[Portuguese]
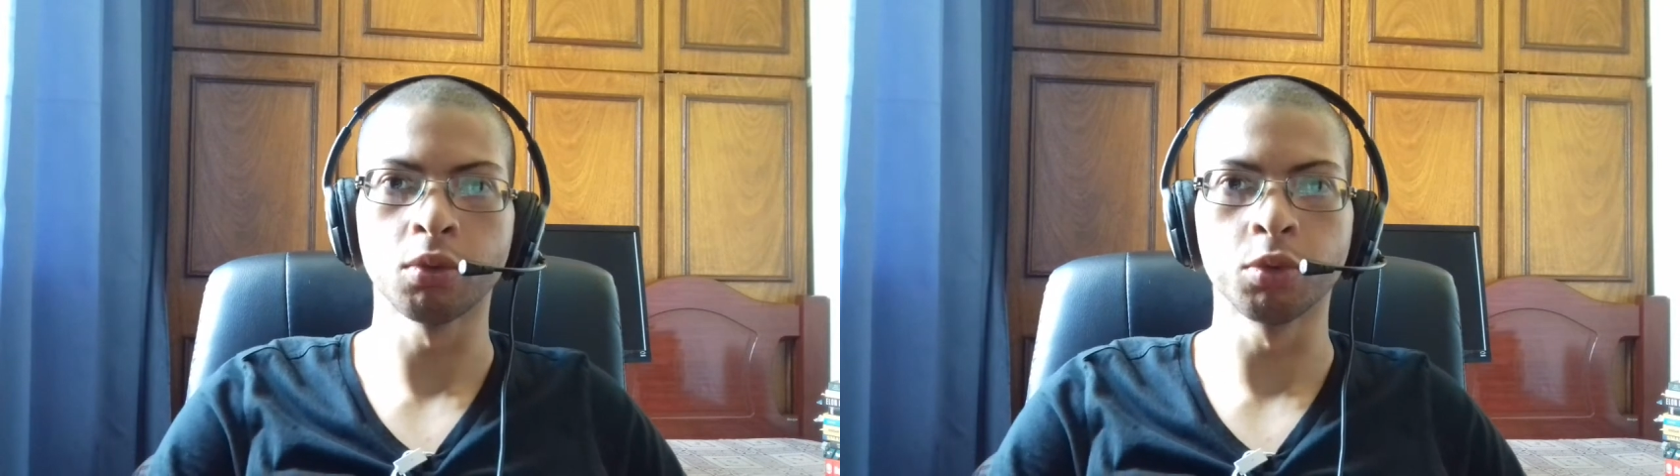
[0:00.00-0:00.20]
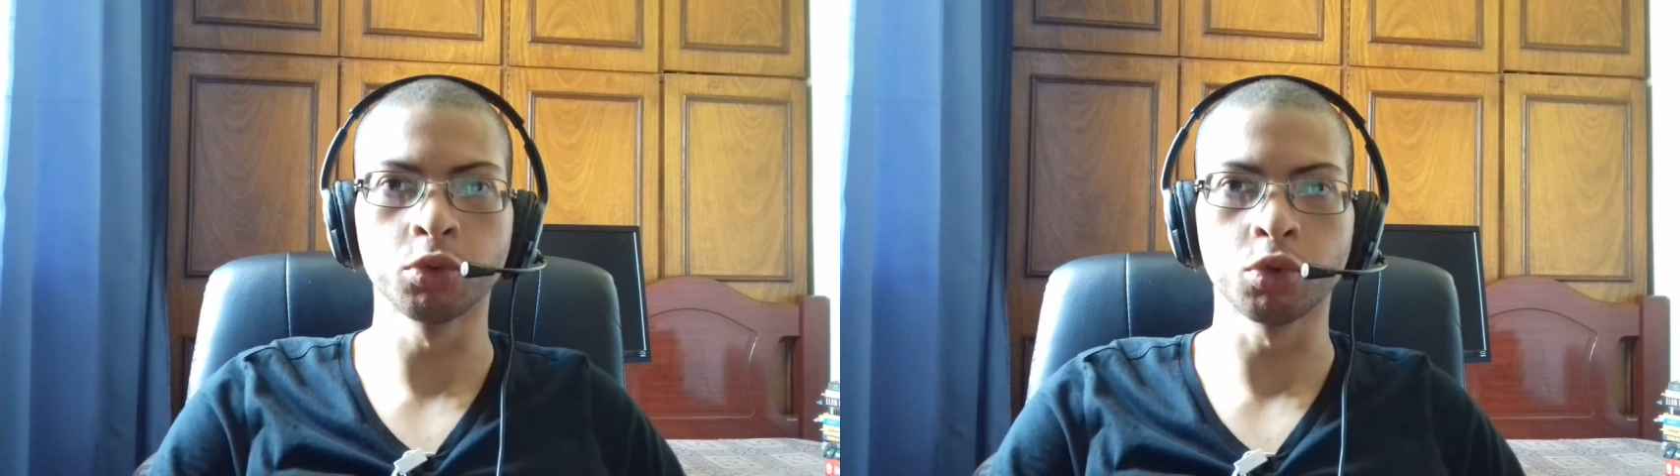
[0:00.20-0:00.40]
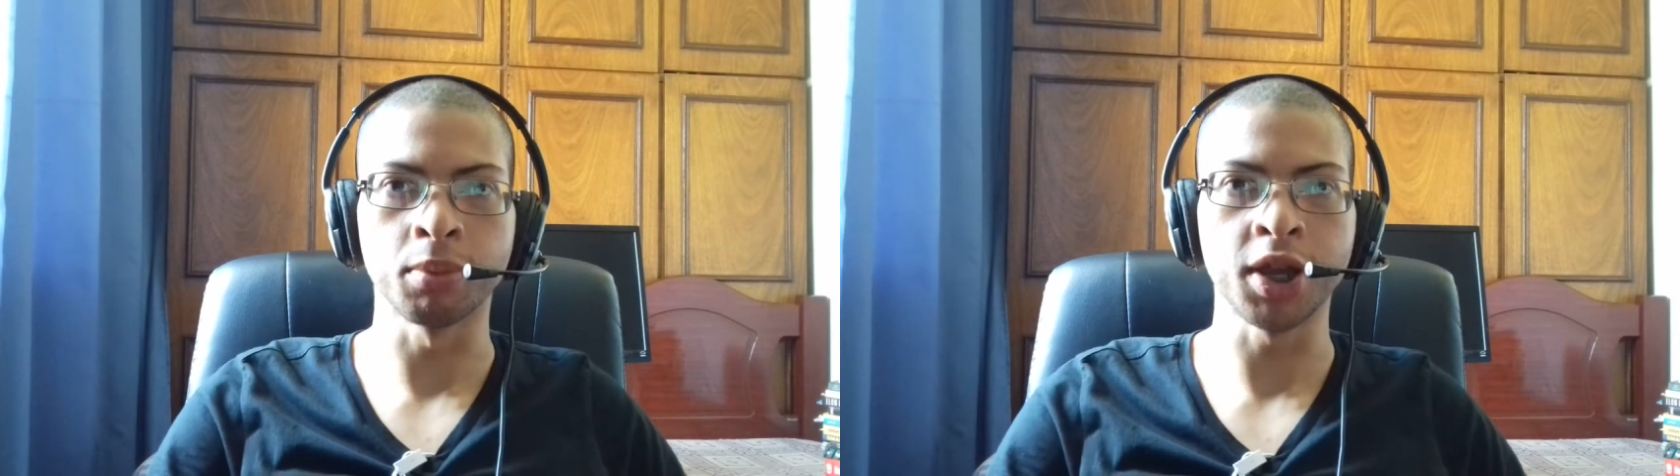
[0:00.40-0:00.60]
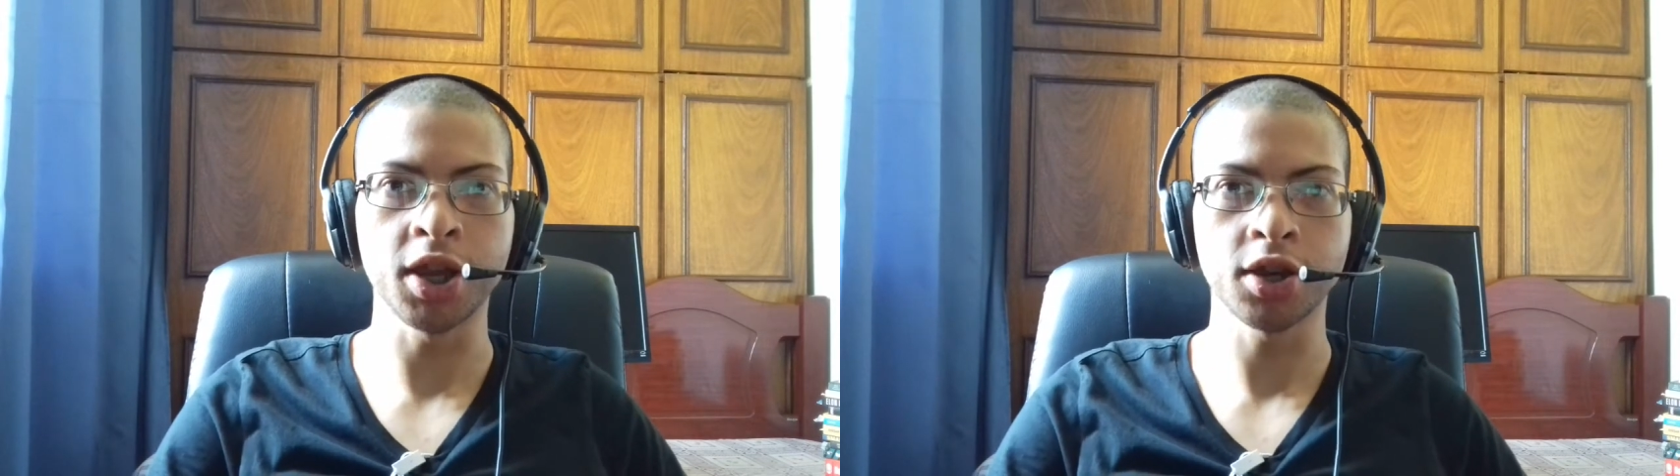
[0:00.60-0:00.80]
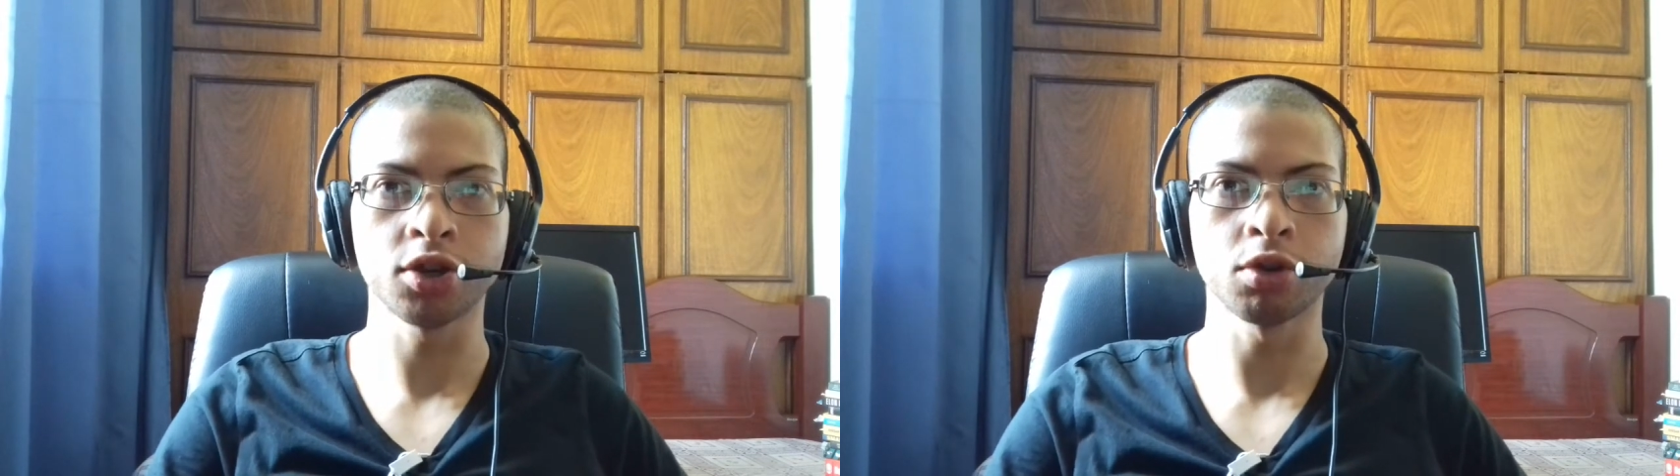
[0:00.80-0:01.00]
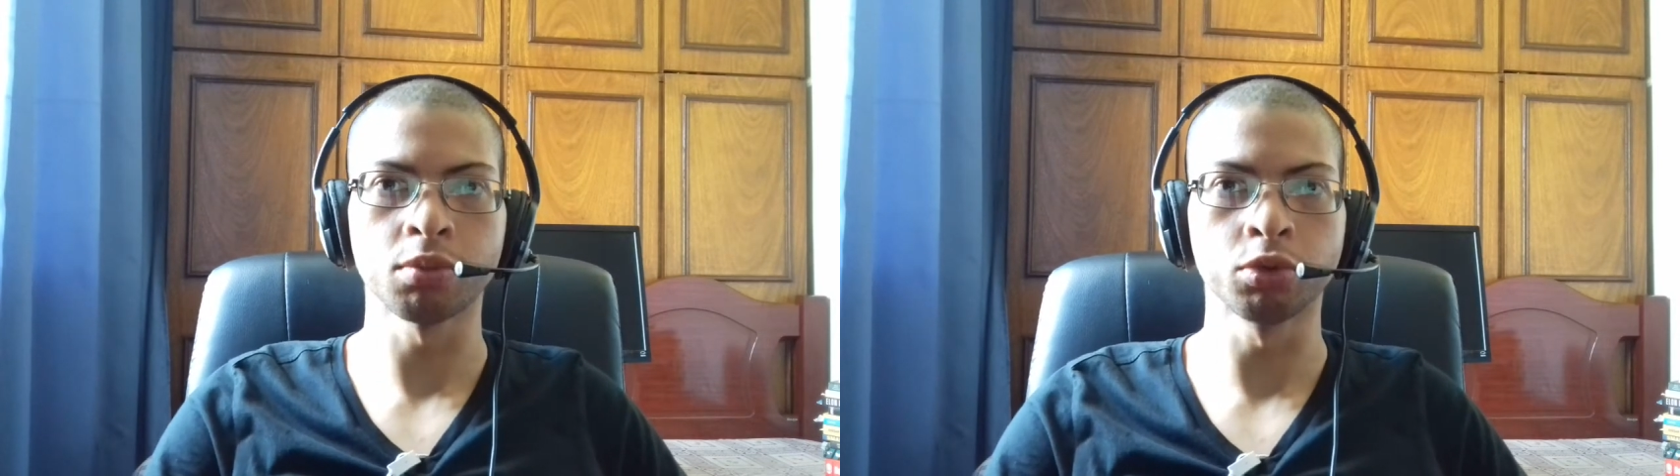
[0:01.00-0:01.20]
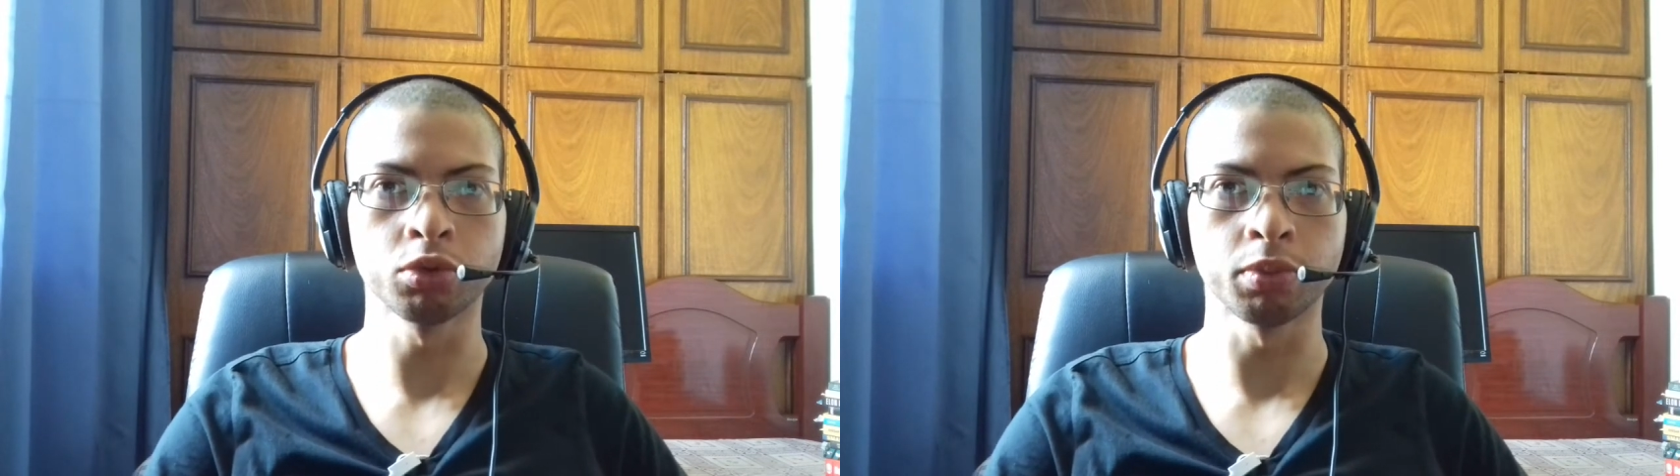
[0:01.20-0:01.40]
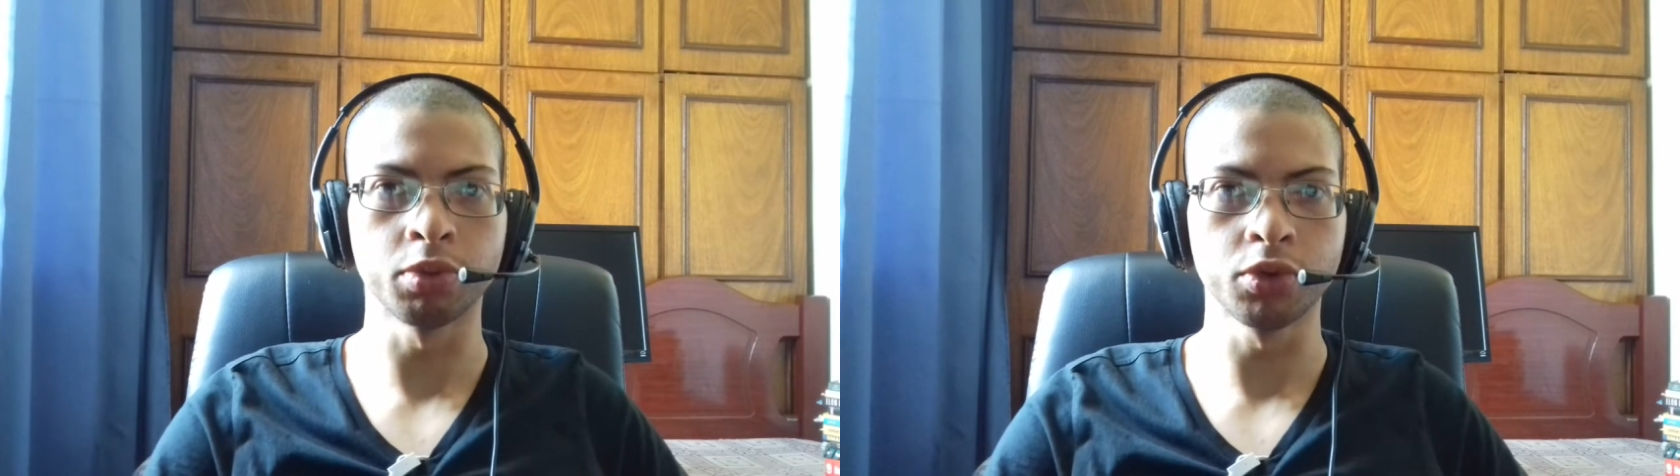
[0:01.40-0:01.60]
Ubuntu Mate,
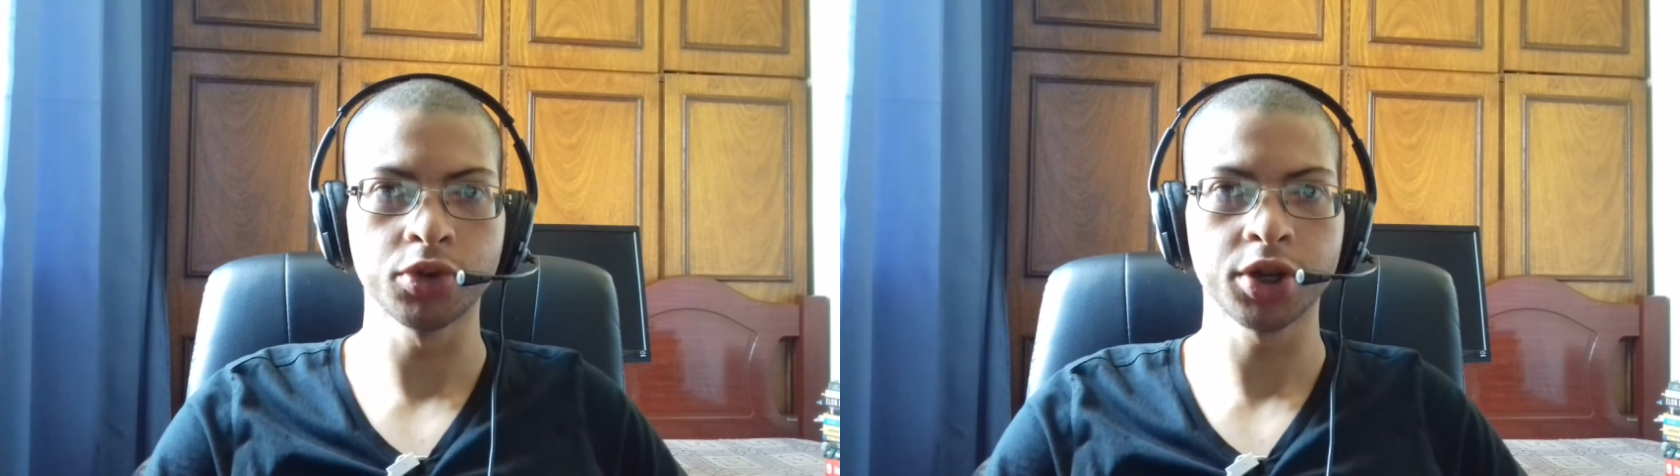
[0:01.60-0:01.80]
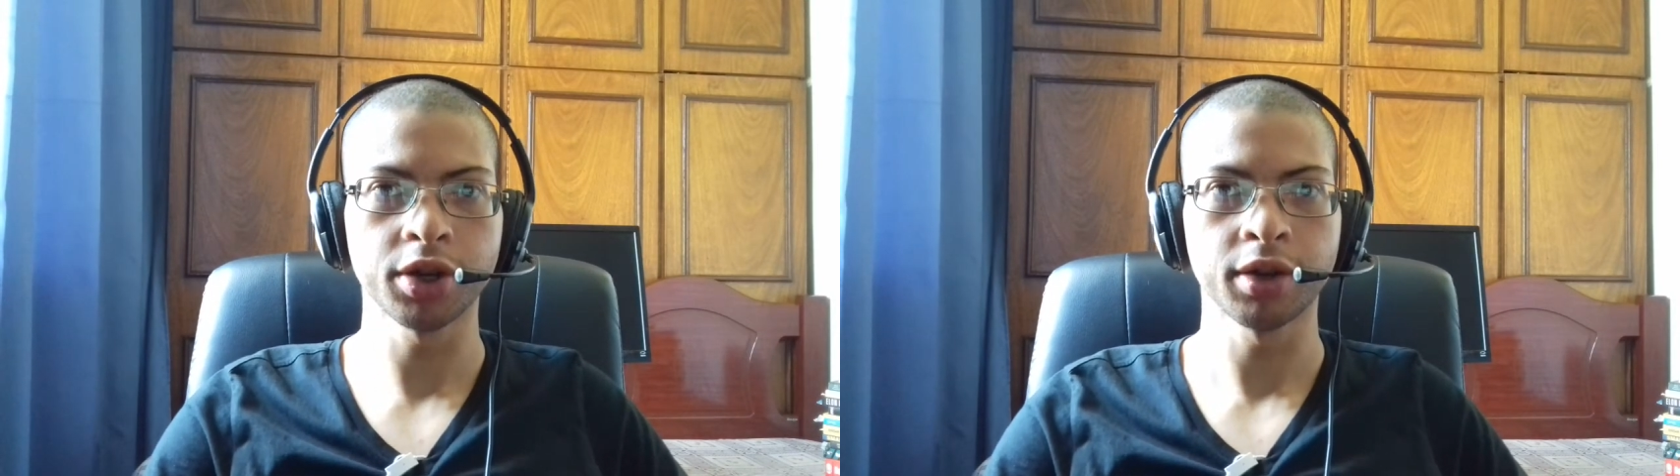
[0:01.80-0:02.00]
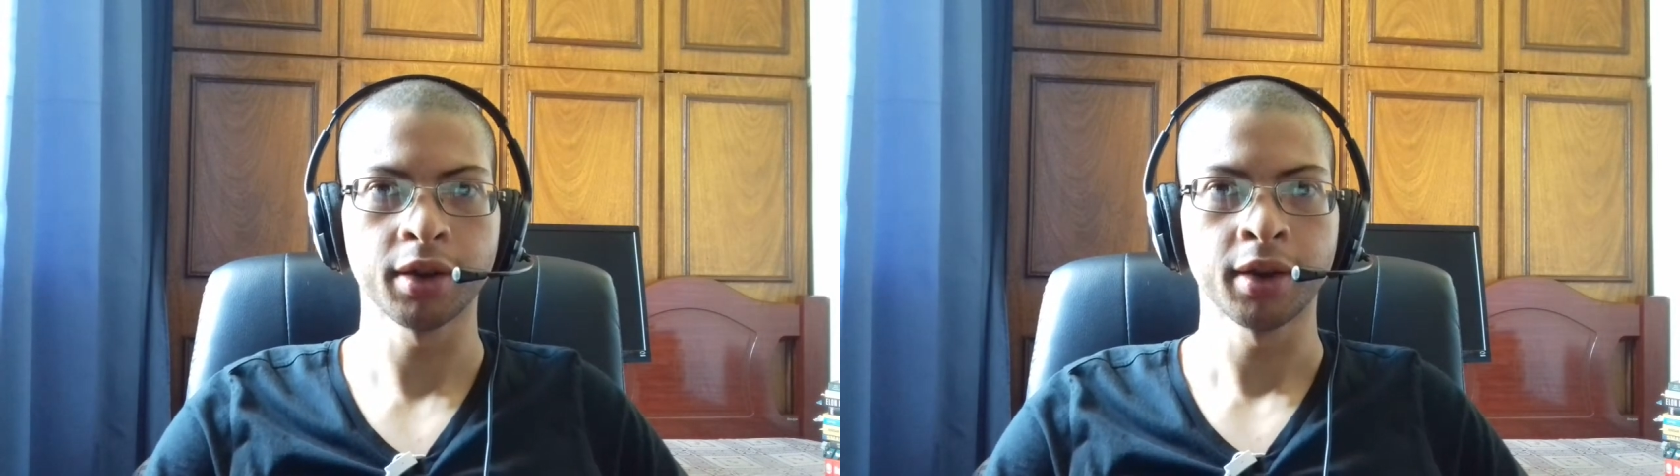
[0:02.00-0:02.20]
Ubuntu Build.